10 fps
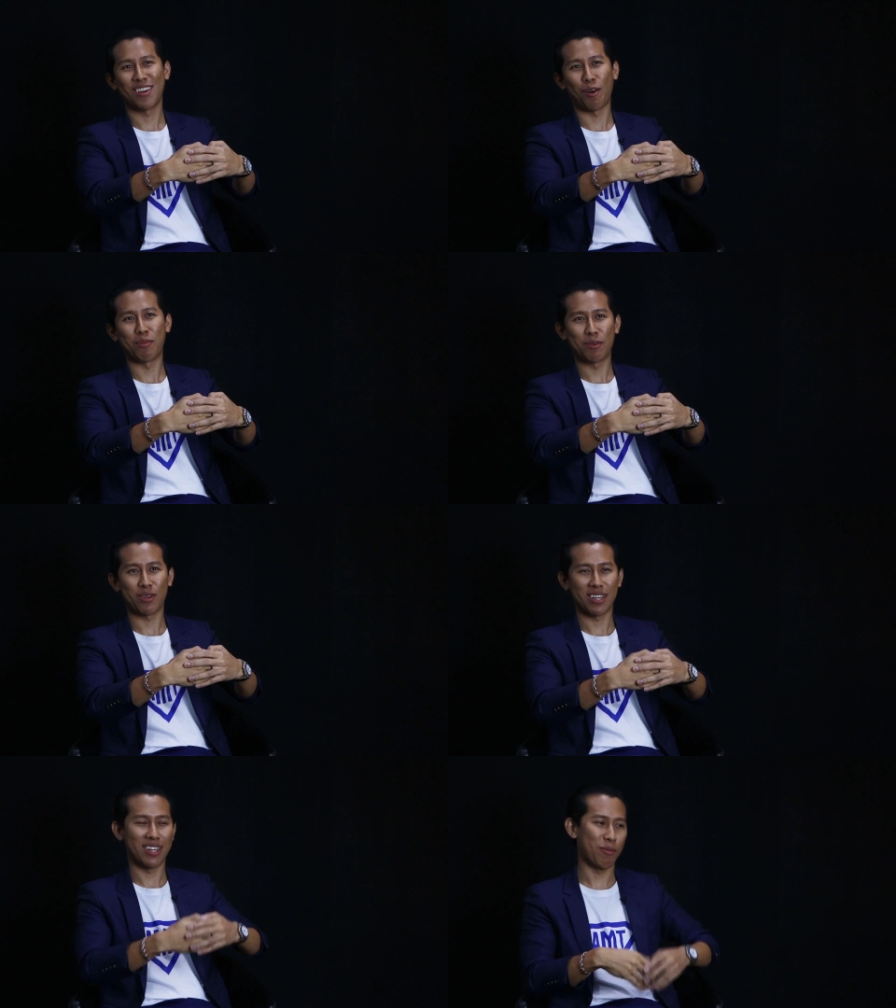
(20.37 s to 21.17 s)
หอบเงินข
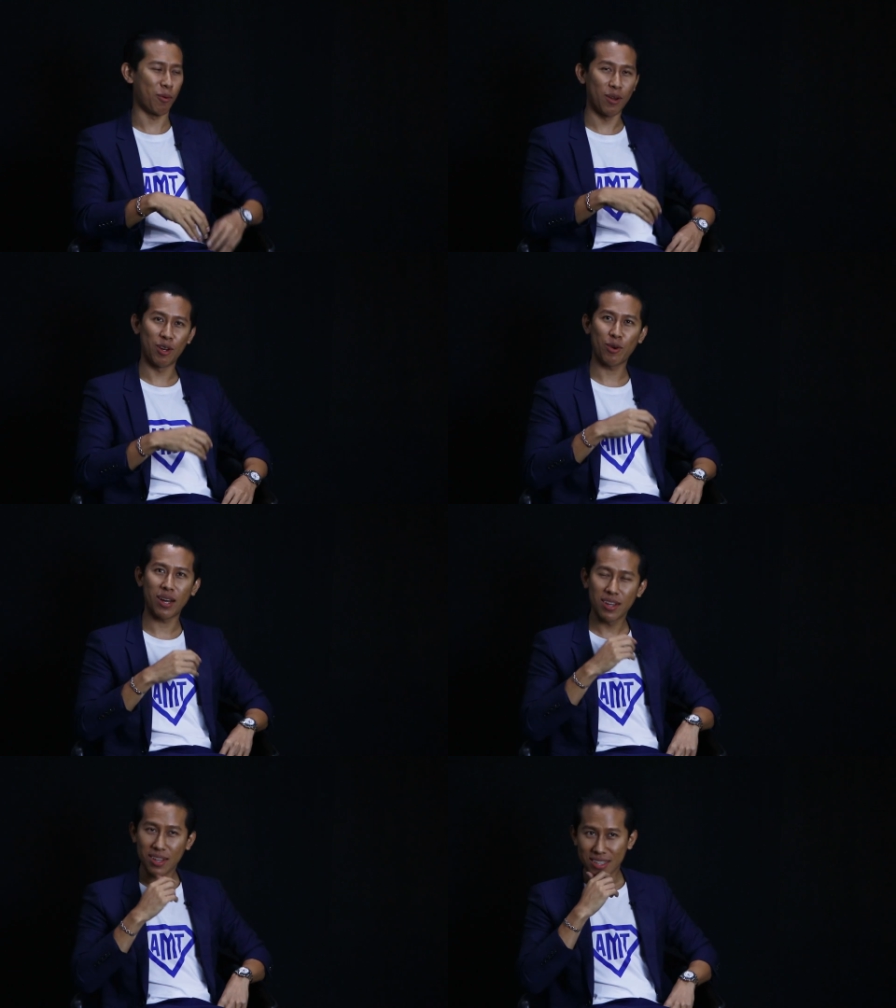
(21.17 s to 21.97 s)
นาดนี้ ผมเลยรู้
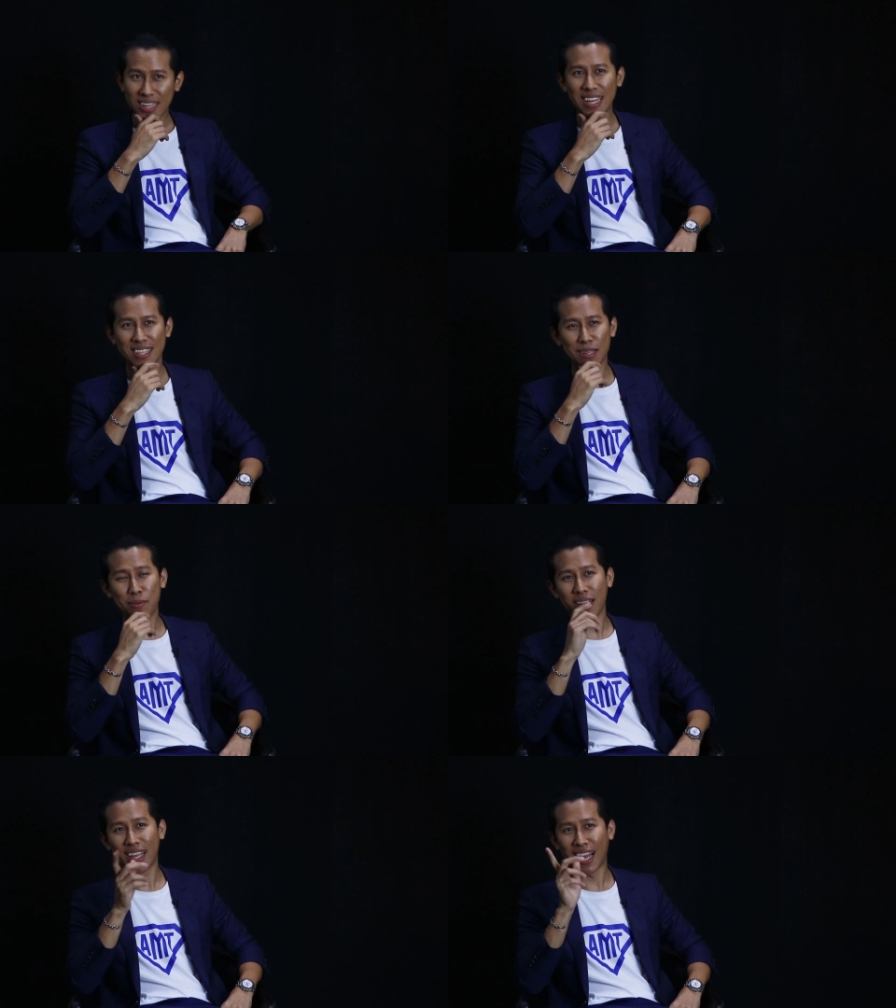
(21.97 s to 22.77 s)
ว่านี่แหละ
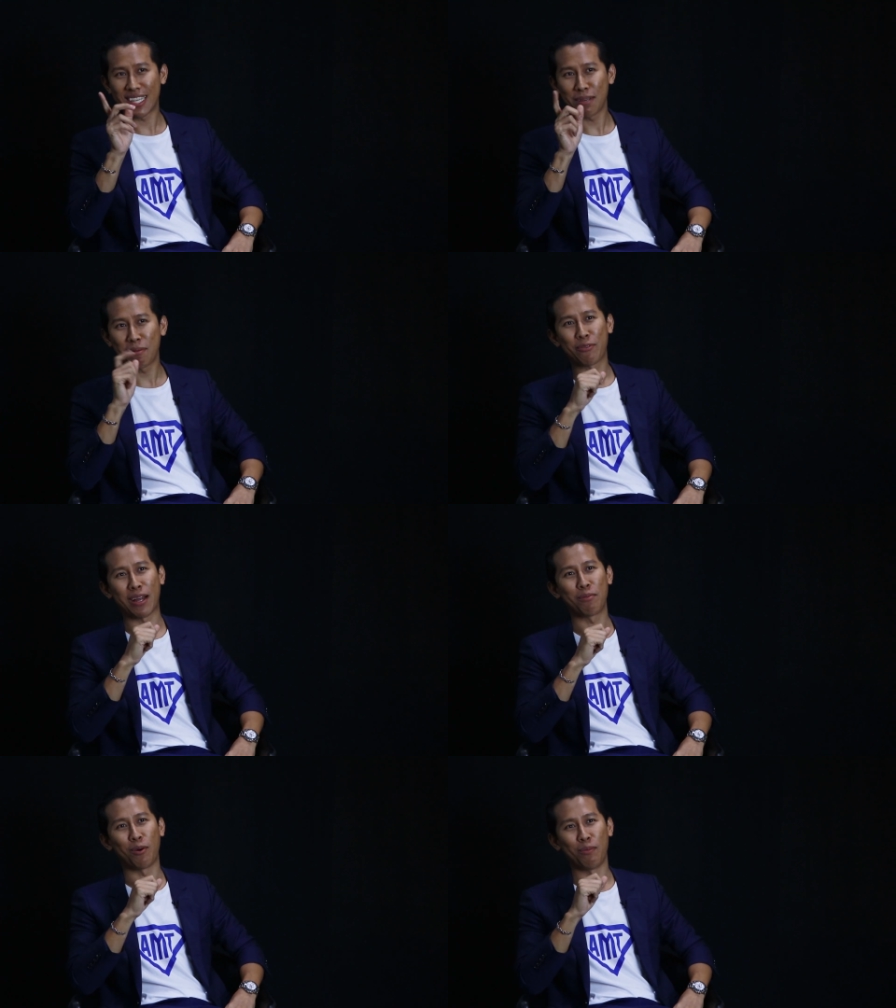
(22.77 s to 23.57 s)
CPA อาชีพในฝั
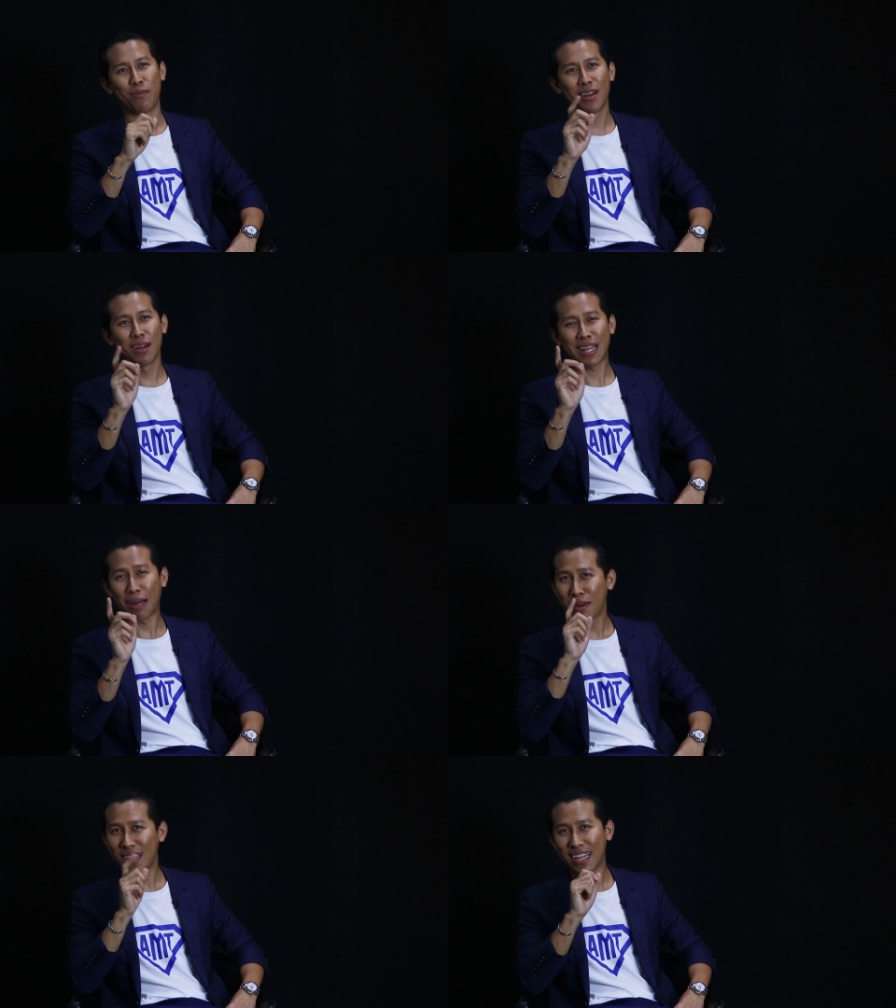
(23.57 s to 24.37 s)
นผม
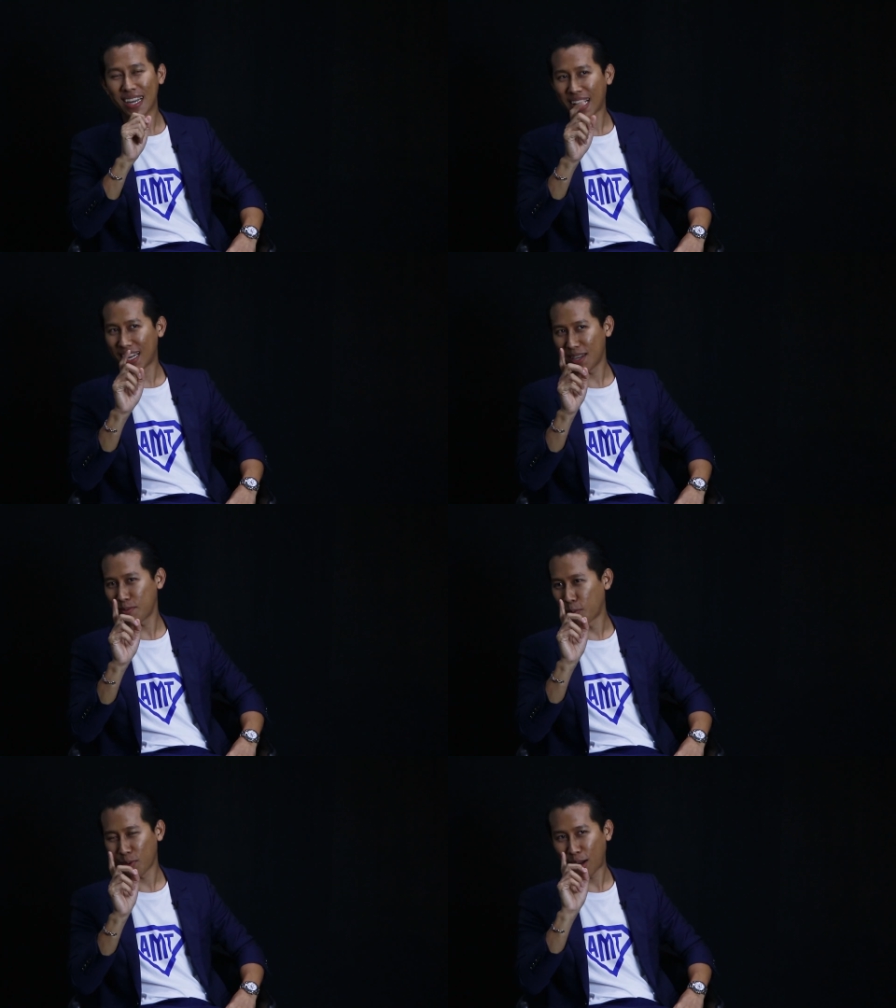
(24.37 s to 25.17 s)
ทำเงินได้ขนาดนี้
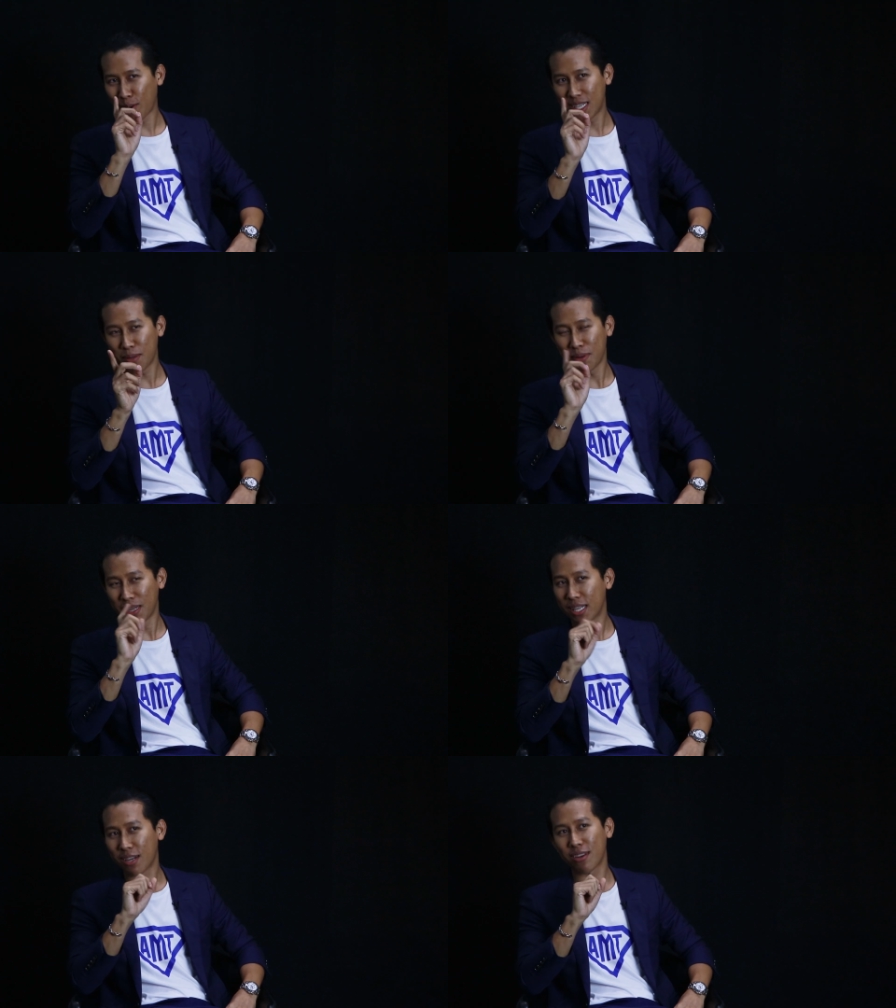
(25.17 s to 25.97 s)
ผมต้องเอาอาชีพนี้
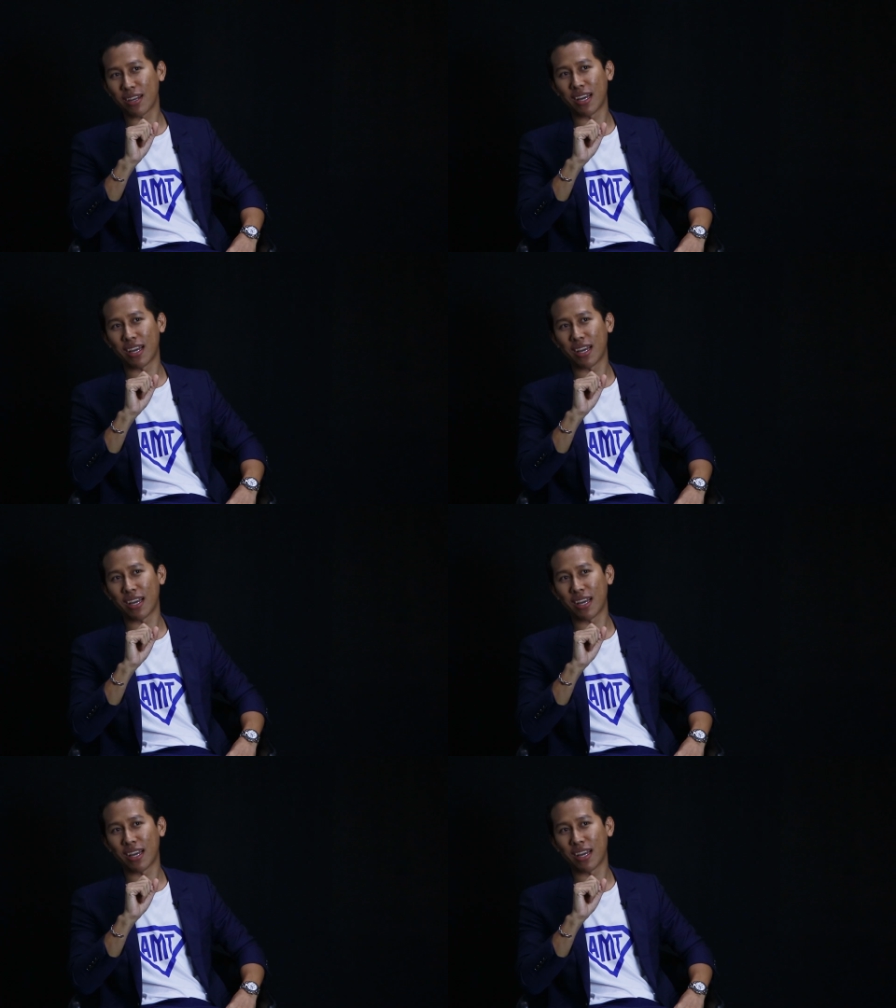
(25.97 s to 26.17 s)
เท่านั้น